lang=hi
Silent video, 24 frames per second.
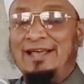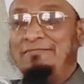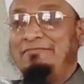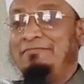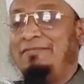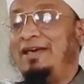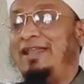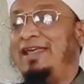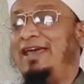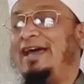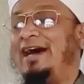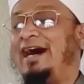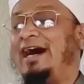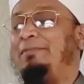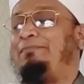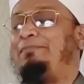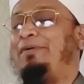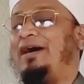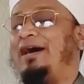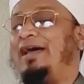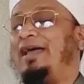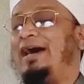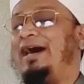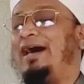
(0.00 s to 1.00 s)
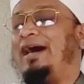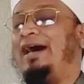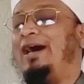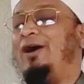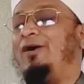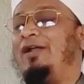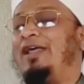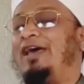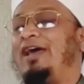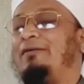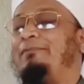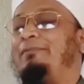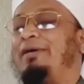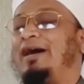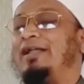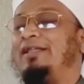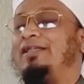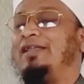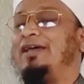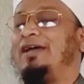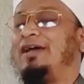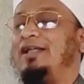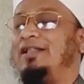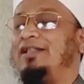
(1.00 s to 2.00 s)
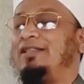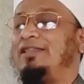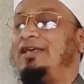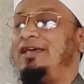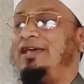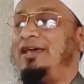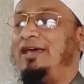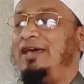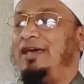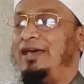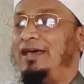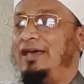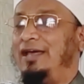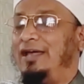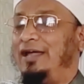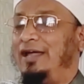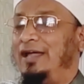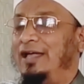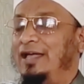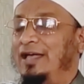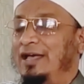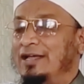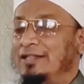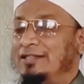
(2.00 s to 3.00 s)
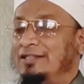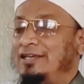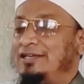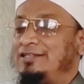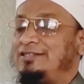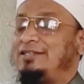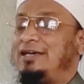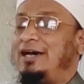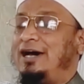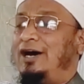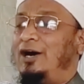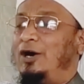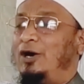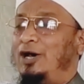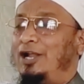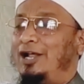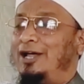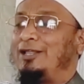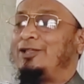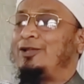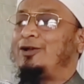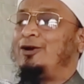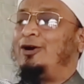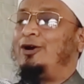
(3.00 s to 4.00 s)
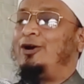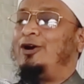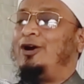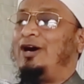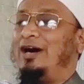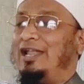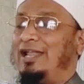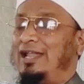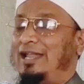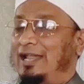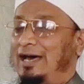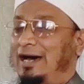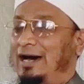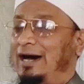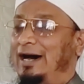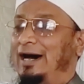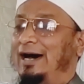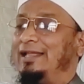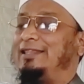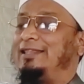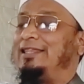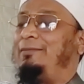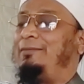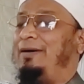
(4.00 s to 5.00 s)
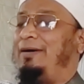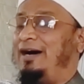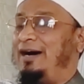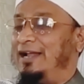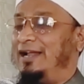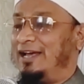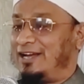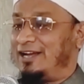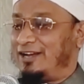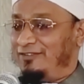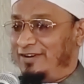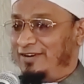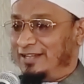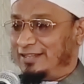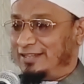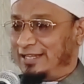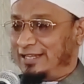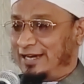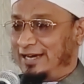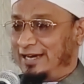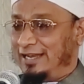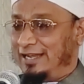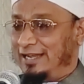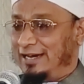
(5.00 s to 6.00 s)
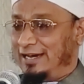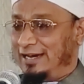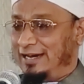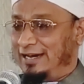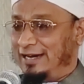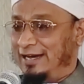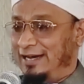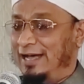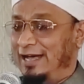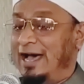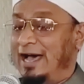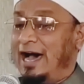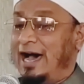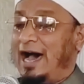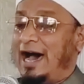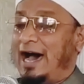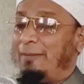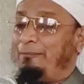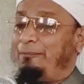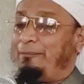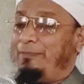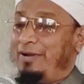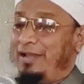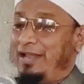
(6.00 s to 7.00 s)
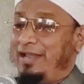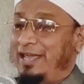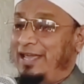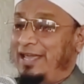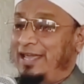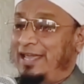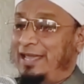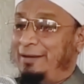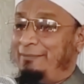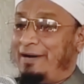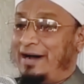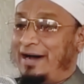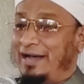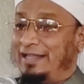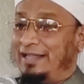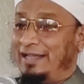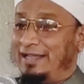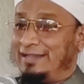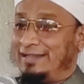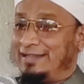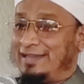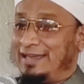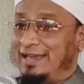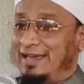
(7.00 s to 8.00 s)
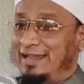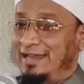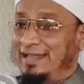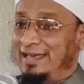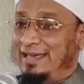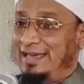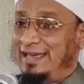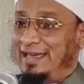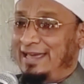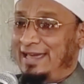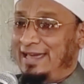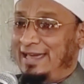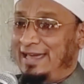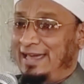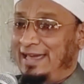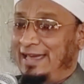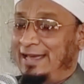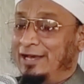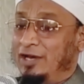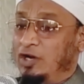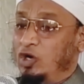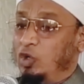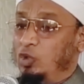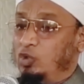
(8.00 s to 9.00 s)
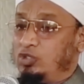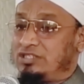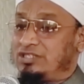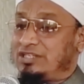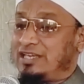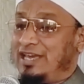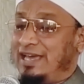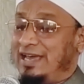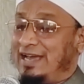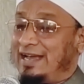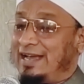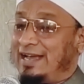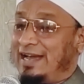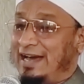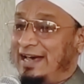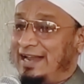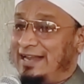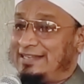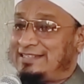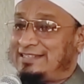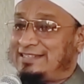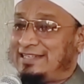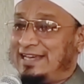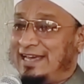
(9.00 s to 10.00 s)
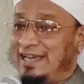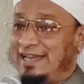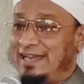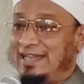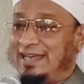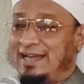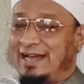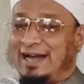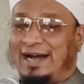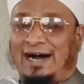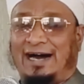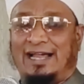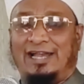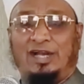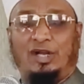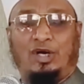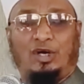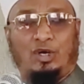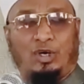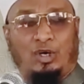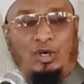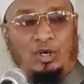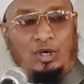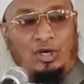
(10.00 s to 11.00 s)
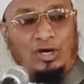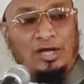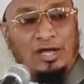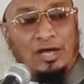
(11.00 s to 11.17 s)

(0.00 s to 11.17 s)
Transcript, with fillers: मेरी आपा यहां और एक बात निकलती है जिस औरत को अल्लाह तबारक व ताला अपनी इबादत के लिए उसके घर से निकाल को